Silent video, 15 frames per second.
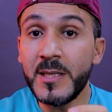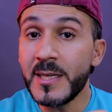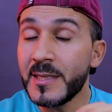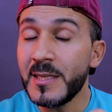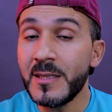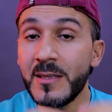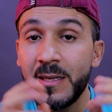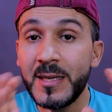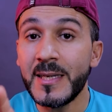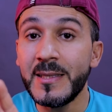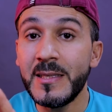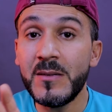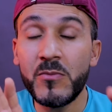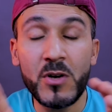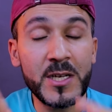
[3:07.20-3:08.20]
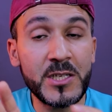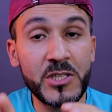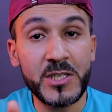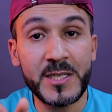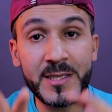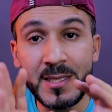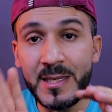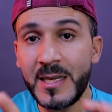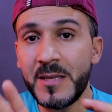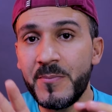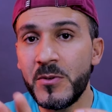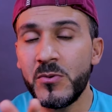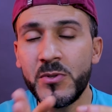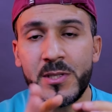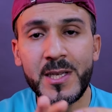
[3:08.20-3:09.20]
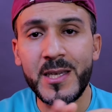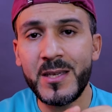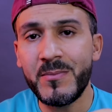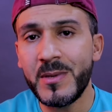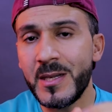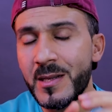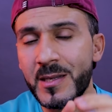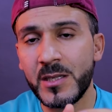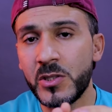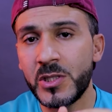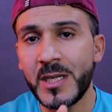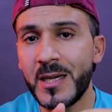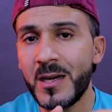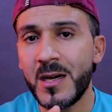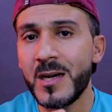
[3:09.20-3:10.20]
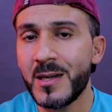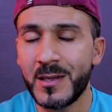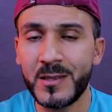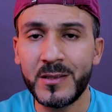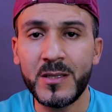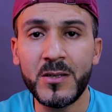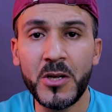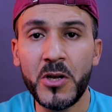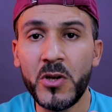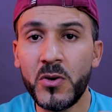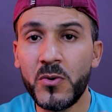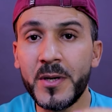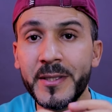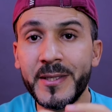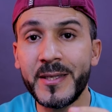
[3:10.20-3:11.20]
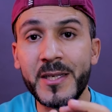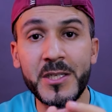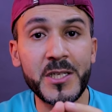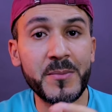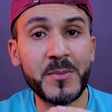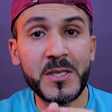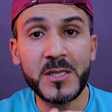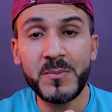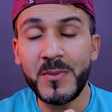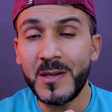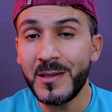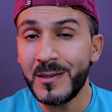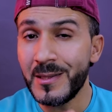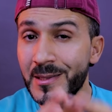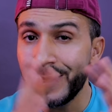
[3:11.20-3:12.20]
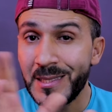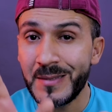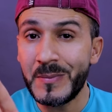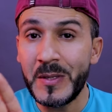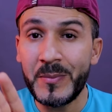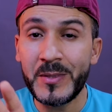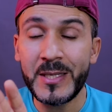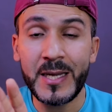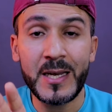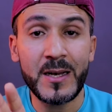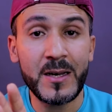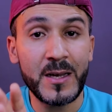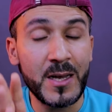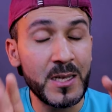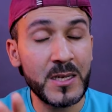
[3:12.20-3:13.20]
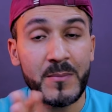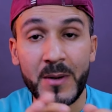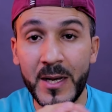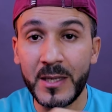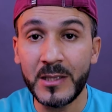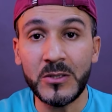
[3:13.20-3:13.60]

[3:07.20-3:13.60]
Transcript: لكن هذه معالجات الاي بي يوز دائما الكاش تاعها هكذا وهذا راجع بالنسبة للتصميم تاعها على ما